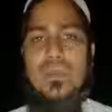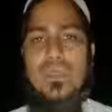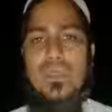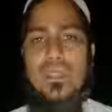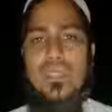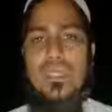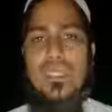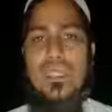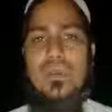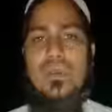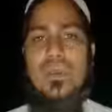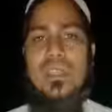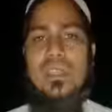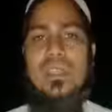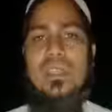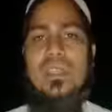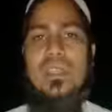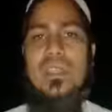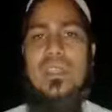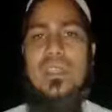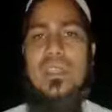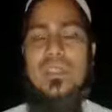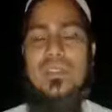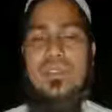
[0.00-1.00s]
মুর্শিদাবাদ
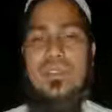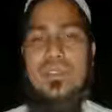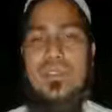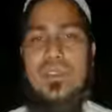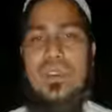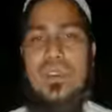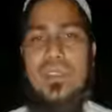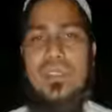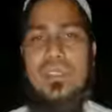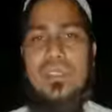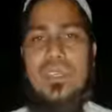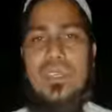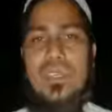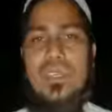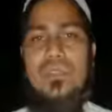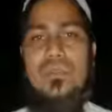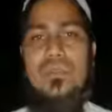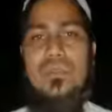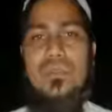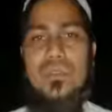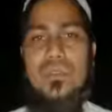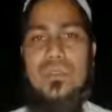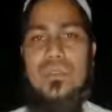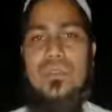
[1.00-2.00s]
জেলার ছ হাজার
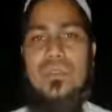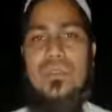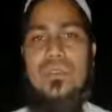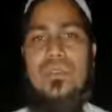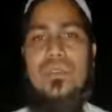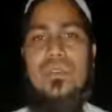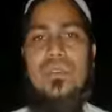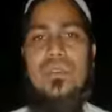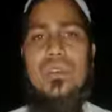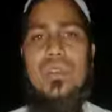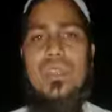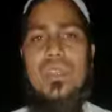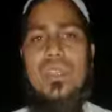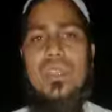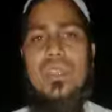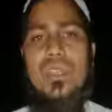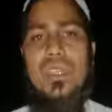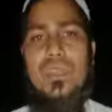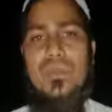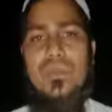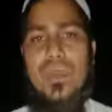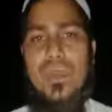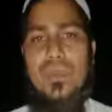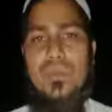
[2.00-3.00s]
দুশো
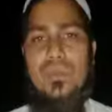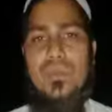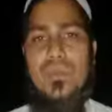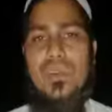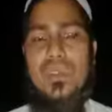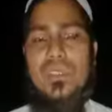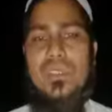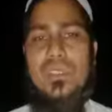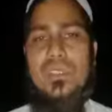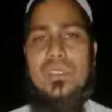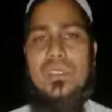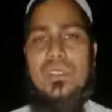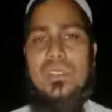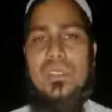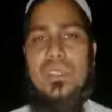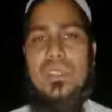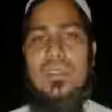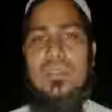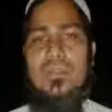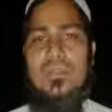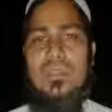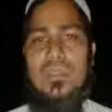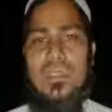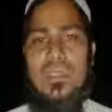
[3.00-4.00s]
ইমাম
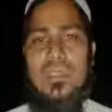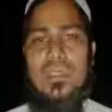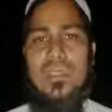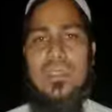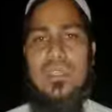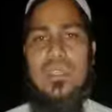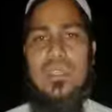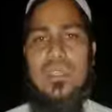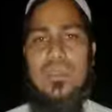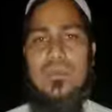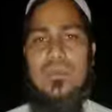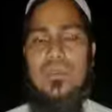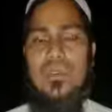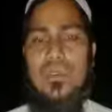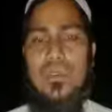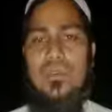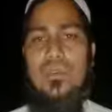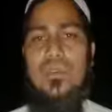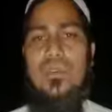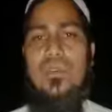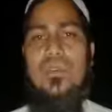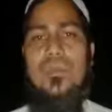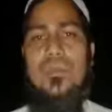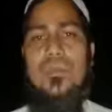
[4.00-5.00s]
মুয়াজ্জিনদের উদ্দেশ্যে
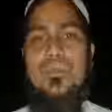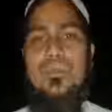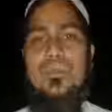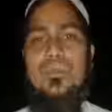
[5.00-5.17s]
বলবো